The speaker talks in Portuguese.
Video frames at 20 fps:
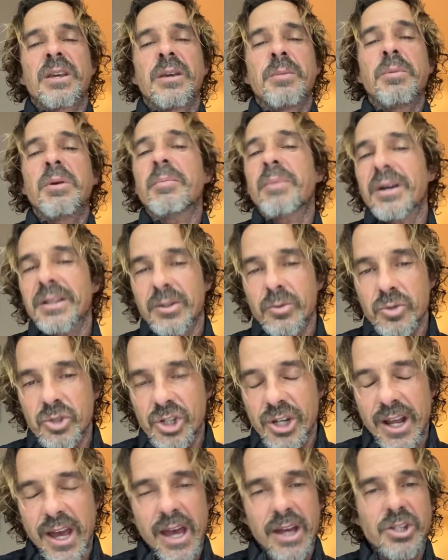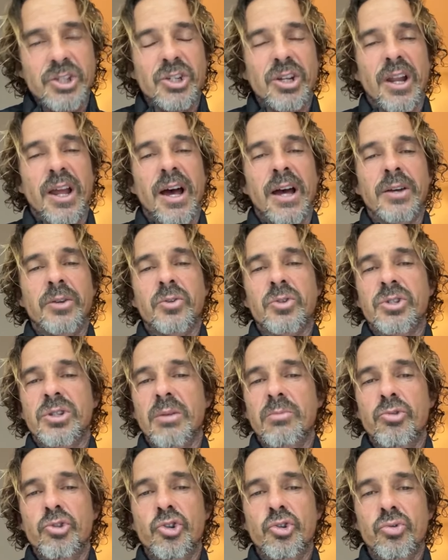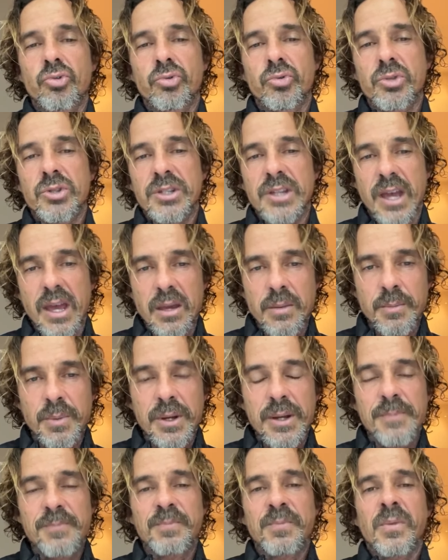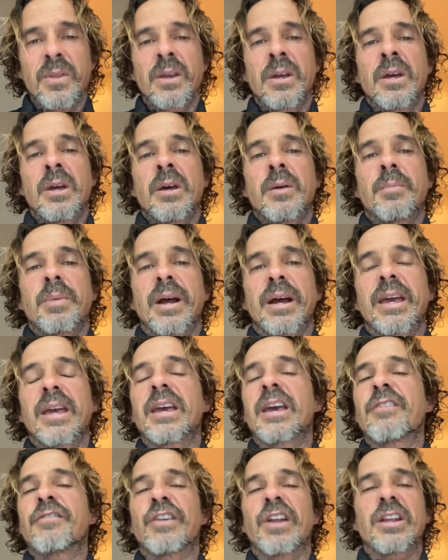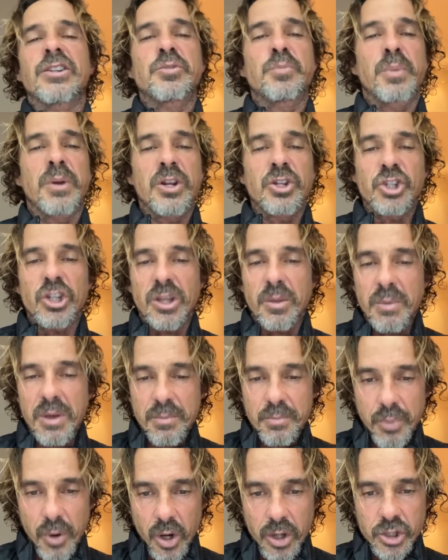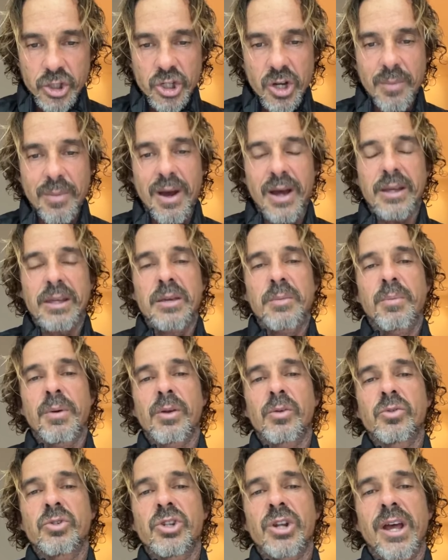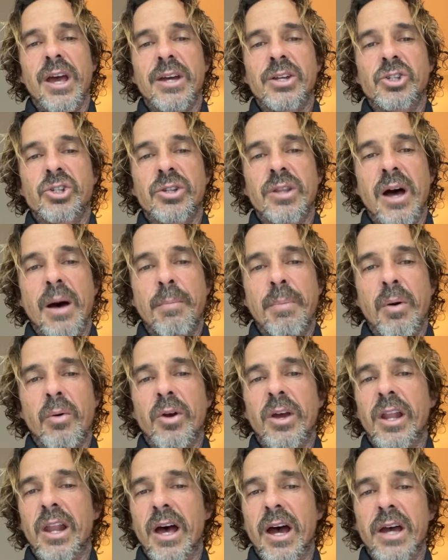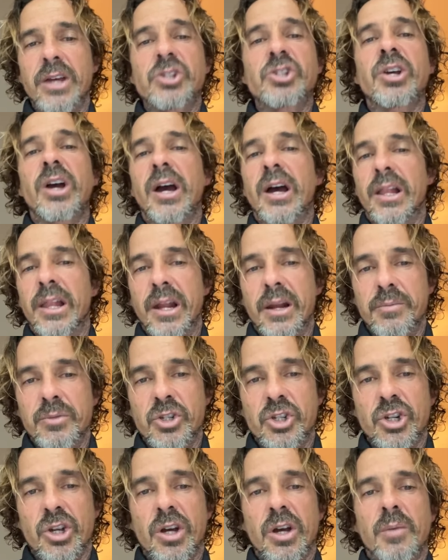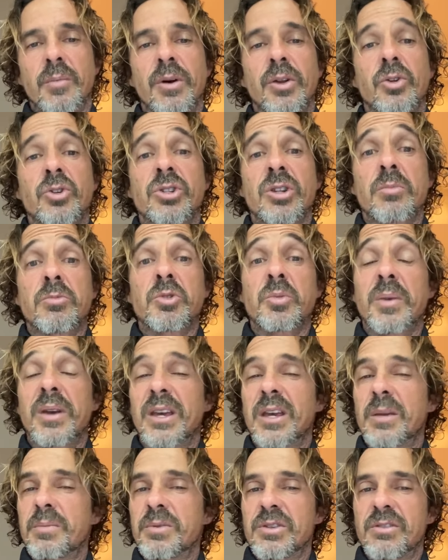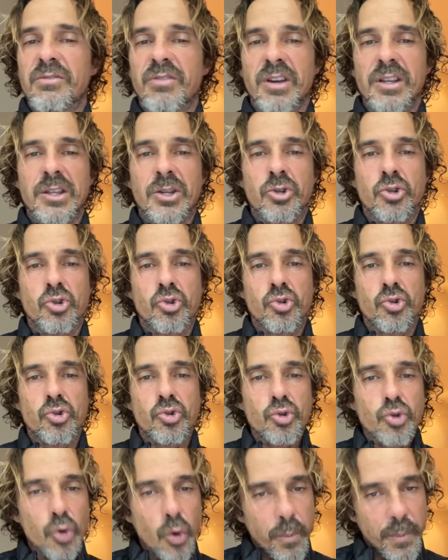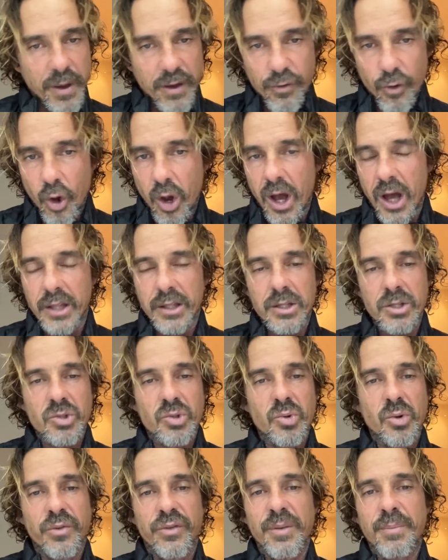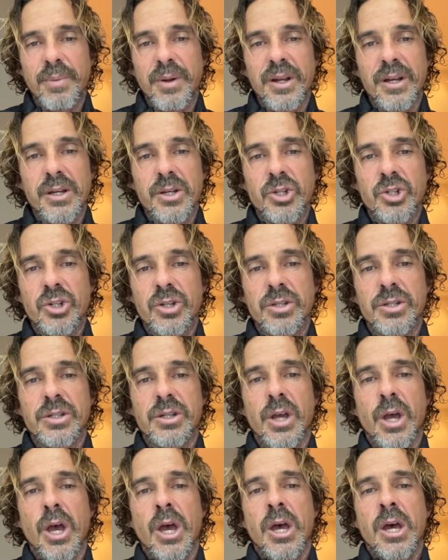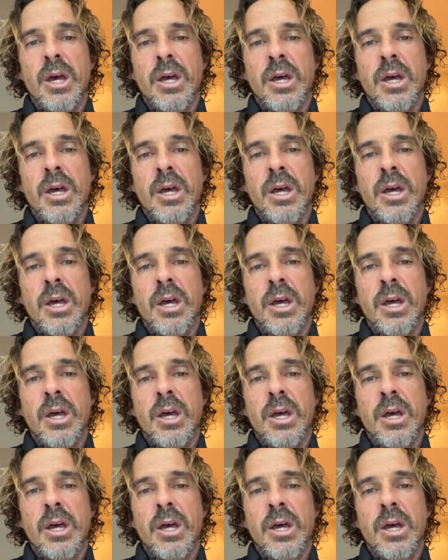e me manda um direct lá, que nós estamos juntos sempre. Para quem quer falar de prancha também pode chamar aqui pelo direct da Powerlight, que a galera me chama. Nós temos uma equipe de venda super focada em surf e pranchas.